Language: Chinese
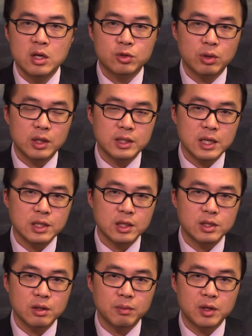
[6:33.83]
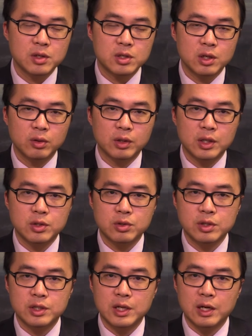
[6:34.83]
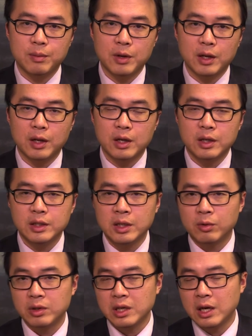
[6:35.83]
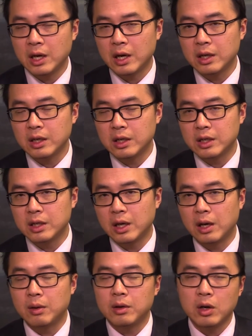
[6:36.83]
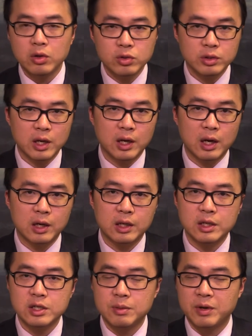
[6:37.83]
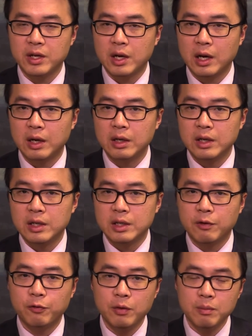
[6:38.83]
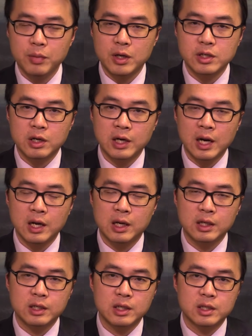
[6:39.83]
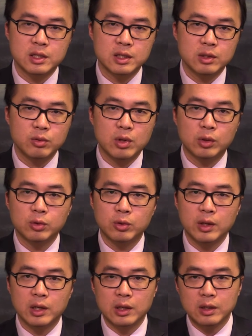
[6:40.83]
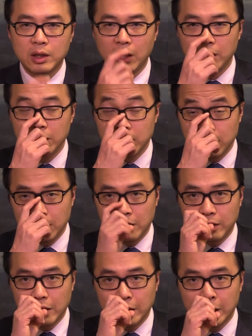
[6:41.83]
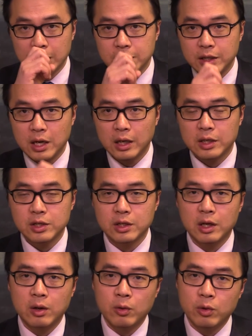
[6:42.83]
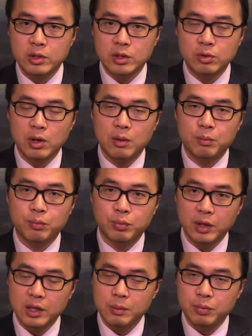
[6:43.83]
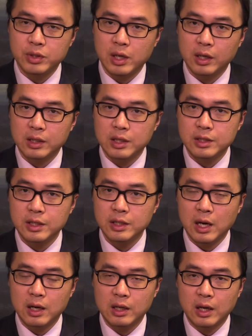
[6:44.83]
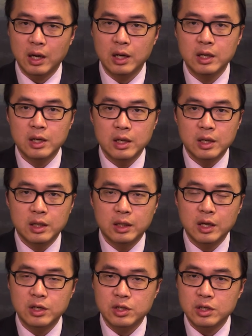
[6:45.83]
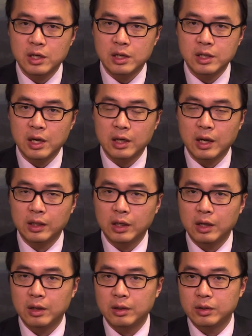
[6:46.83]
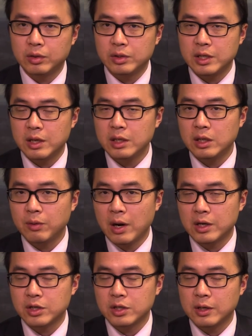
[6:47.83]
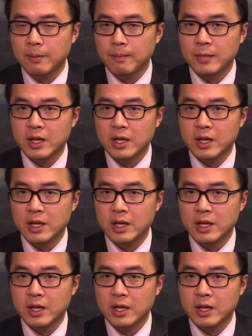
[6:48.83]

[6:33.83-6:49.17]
所以，在这个声明之后的一周时间里面呢，英国央行和啊欧洲央行和日本央行也分别召开了各自阅读会议啊。那令人惊讶的是呢，或者说不令不叫令人惊讶啊，令市场上感到有些意外的是呢，